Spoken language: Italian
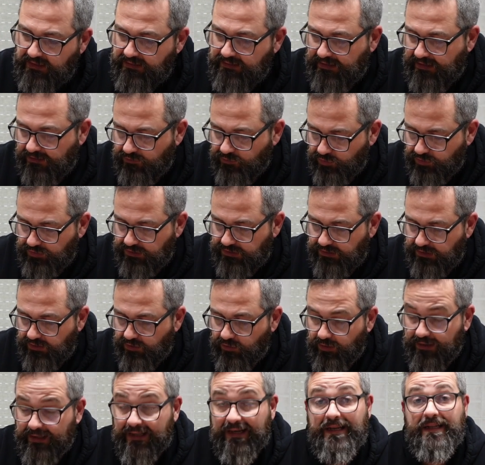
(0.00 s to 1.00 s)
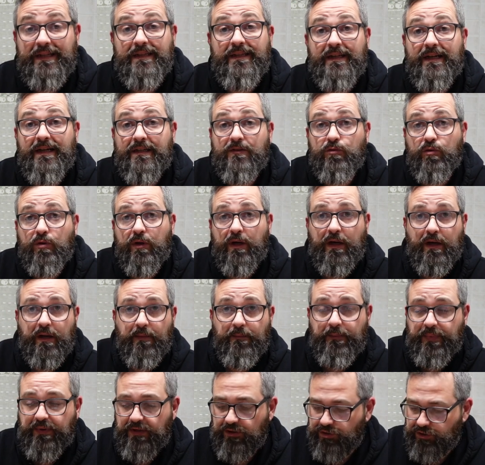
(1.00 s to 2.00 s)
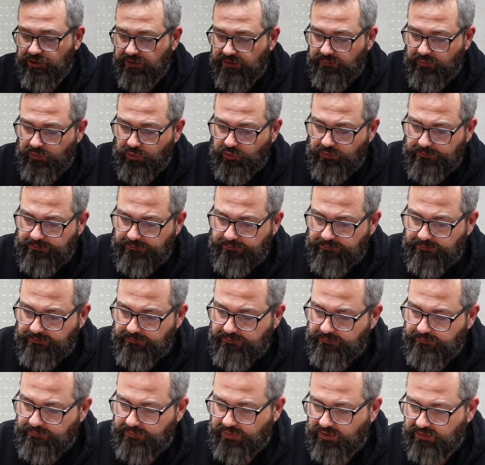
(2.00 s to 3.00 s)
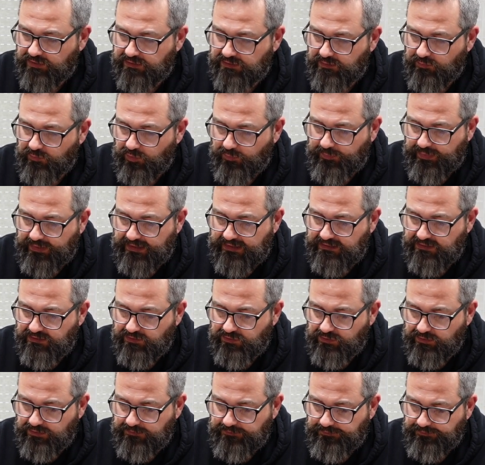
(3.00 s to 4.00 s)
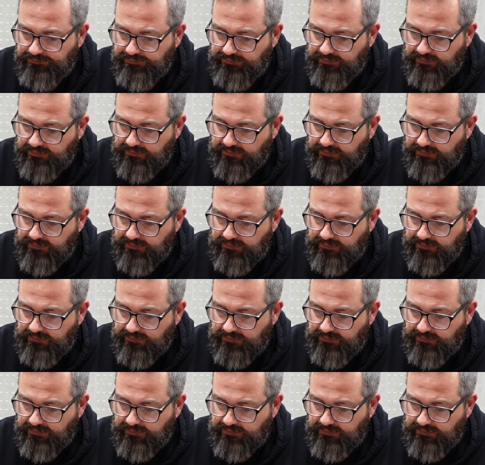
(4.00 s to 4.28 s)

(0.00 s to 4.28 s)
tanto gli dico che l'indicatore lampeggia di blu, prossimo passo,